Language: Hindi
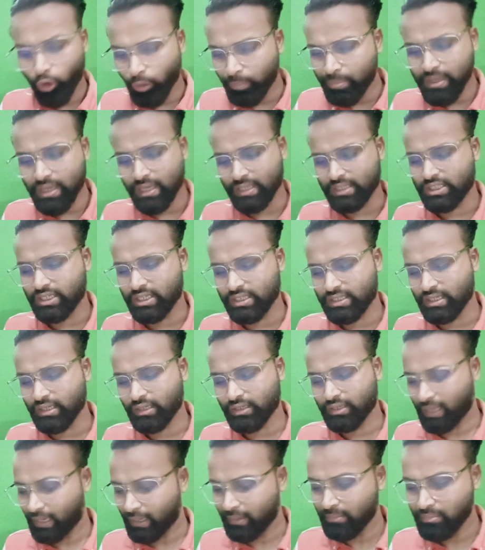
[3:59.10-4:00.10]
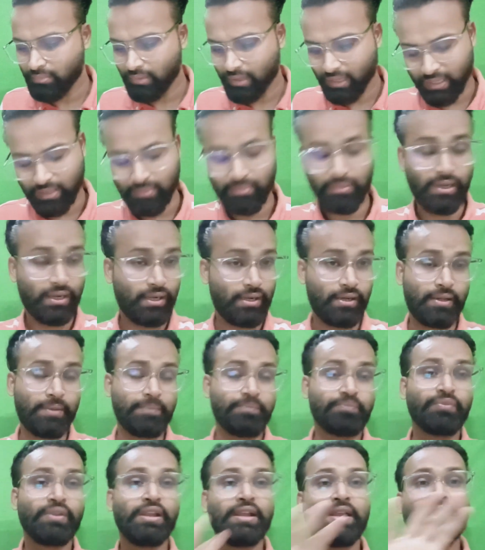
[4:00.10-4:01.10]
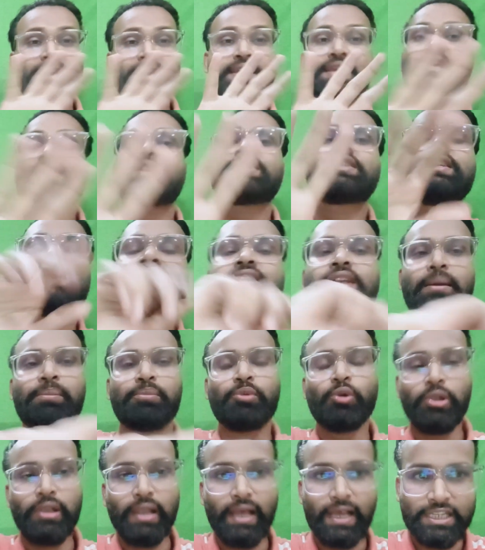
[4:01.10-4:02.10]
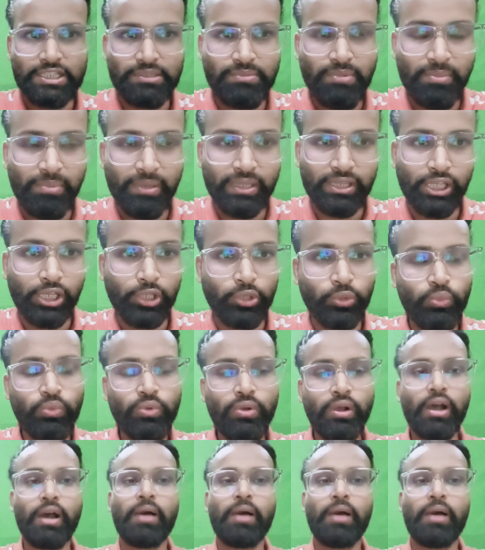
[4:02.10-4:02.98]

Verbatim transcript: वो भी अच्छे से टाइम नहीं मिल रहा एक चीज़ आपको लास्ट में बता दूं